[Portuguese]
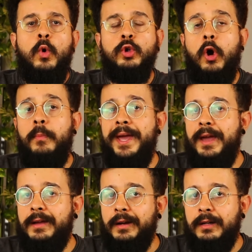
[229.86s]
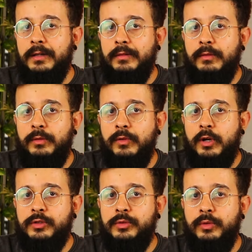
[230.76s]
O Dollmaker, o
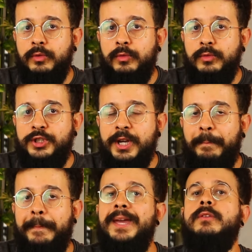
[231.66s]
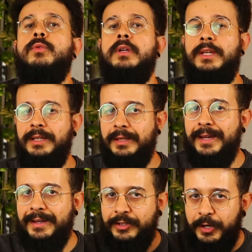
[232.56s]
nosso Gepeto aqui,
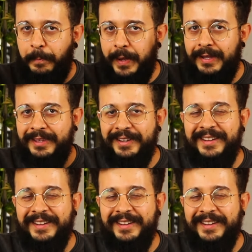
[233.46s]
né, Gepeto,